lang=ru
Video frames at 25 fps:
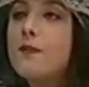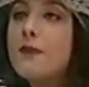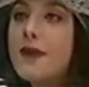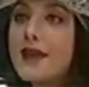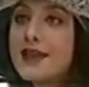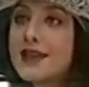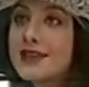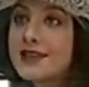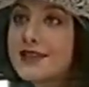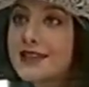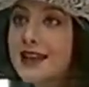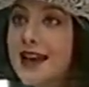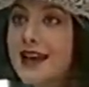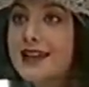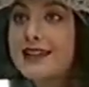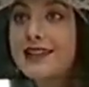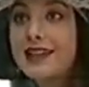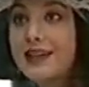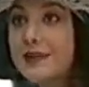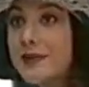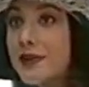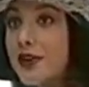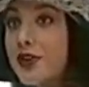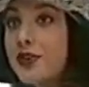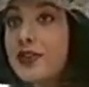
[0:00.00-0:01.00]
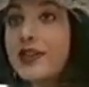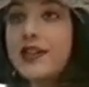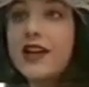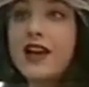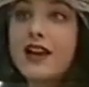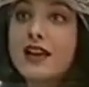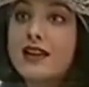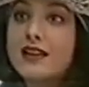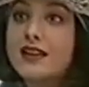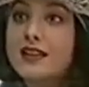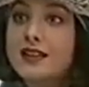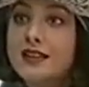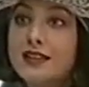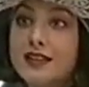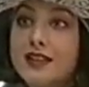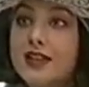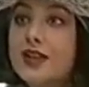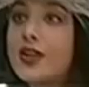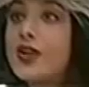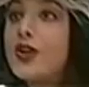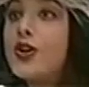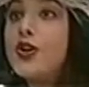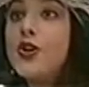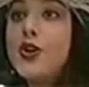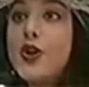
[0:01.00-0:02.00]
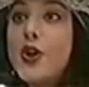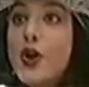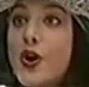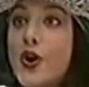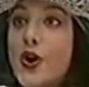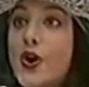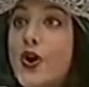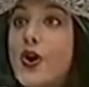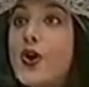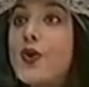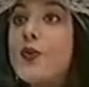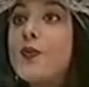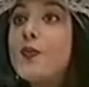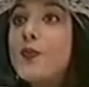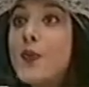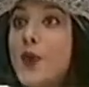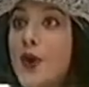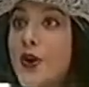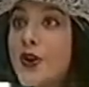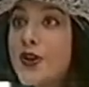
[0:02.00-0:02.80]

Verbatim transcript: или ты пойдешь со мной, или я не ну, пойду.